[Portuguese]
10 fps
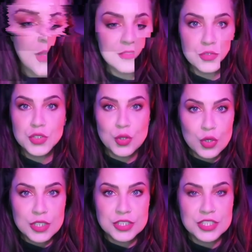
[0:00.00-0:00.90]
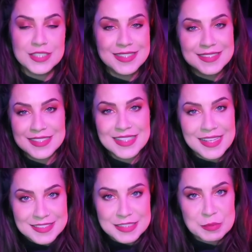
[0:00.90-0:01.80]
caso de hoje, nessa
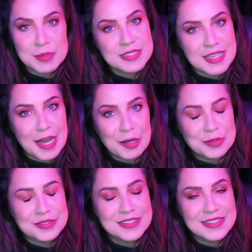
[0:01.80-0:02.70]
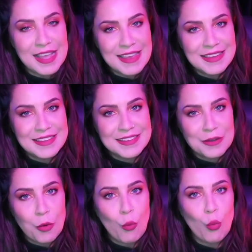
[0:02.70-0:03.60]
data especial, tem
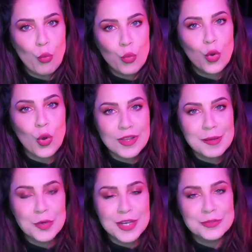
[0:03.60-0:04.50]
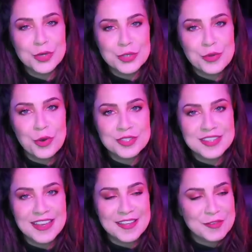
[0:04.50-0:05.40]
um colaborador no
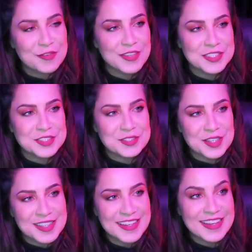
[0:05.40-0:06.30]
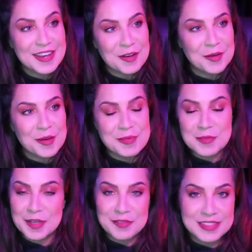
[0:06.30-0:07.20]
roteiro. Veja só que legal. É a
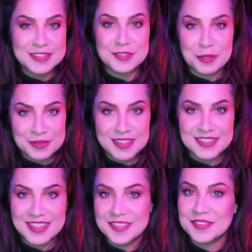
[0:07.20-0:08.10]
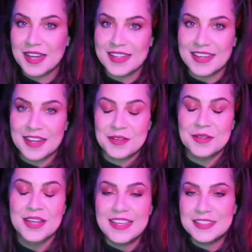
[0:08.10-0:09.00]
primeira vez que isso acontece aqui no
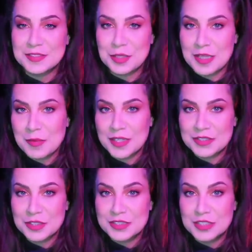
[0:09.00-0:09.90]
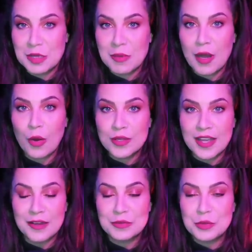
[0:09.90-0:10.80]
canal. E esse colaborador se chama
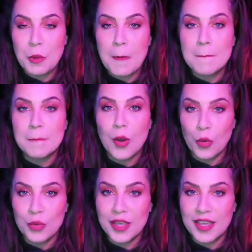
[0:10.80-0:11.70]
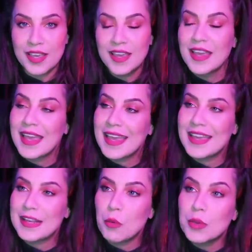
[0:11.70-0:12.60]
Ronaldo Bolke.
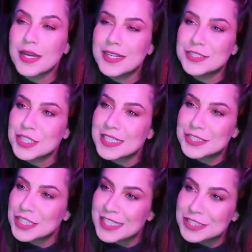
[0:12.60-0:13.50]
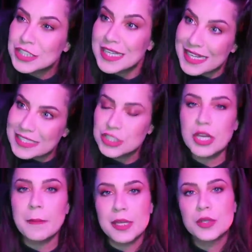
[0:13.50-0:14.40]
Ele é um grande, grande, grande, grande
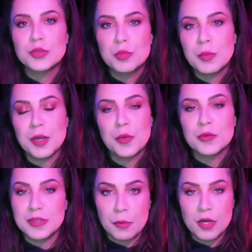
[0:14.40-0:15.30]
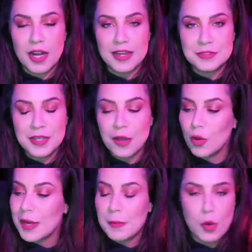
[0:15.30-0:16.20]
amigo do meu namorado e
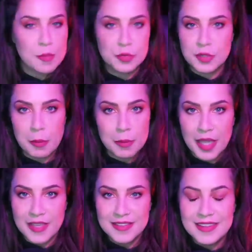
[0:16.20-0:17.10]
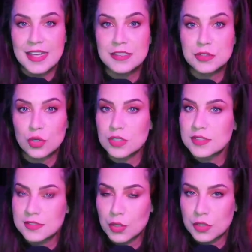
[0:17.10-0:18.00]
agora é meu amigo também. Ele
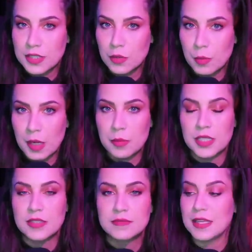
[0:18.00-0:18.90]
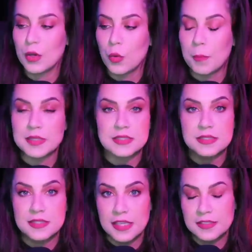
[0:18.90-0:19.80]
trouxe esse roteiro para mim. Eu
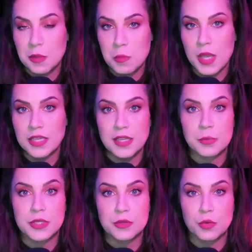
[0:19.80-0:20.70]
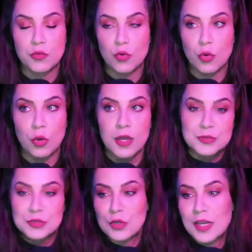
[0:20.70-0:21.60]
pesquisei também, né? Porque eu não vou
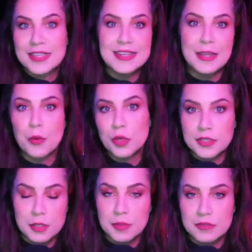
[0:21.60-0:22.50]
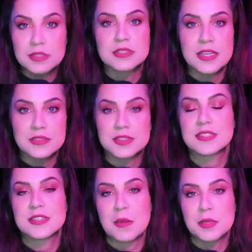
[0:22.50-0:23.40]
só aqui ler um roteiro para vocês.
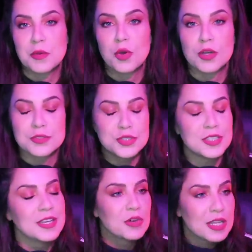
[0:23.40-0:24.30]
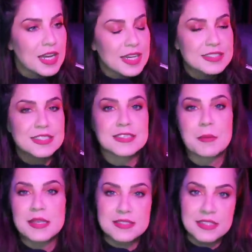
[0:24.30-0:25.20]
Vocês sabem que eu gosto de falar e trazer
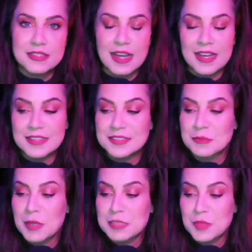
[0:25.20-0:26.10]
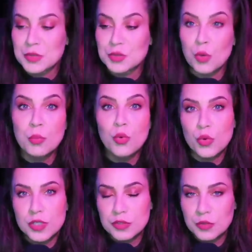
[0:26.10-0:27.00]
mais detalhes, mas me ajudou
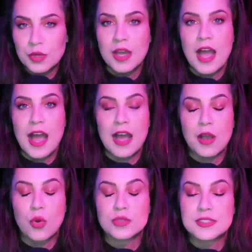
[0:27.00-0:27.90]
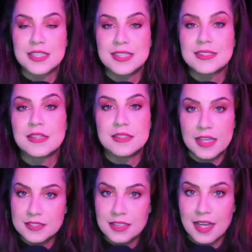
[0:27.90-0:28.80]
muito a conseguir
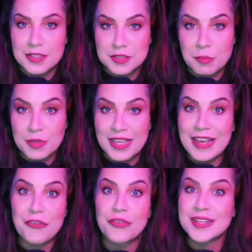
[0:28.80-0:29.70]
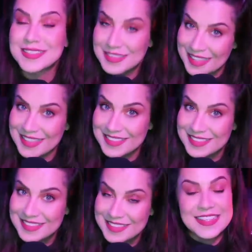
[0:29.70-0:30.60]
entender esse caso, até porque ele é
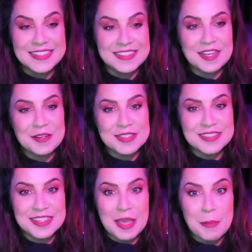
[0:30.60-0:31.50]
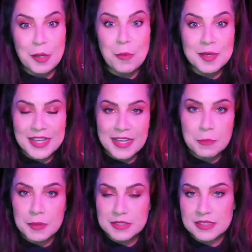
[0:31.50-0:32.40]
francês. Então, assim, é bem complicado
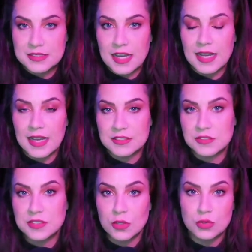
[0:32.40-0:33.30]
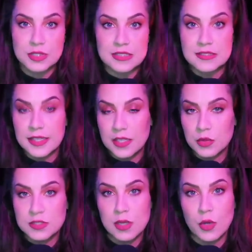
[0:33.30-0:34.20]
pesquisar casos em outras outras
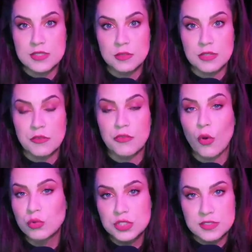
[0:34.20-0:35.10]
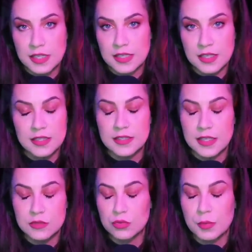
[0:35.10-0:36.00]
línguas, que quase não tem fontes aqui,
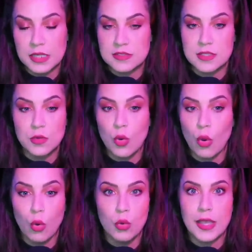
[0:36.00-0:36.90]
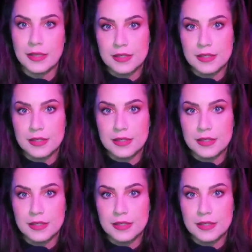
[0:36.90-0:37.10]
né, do Brasil ou em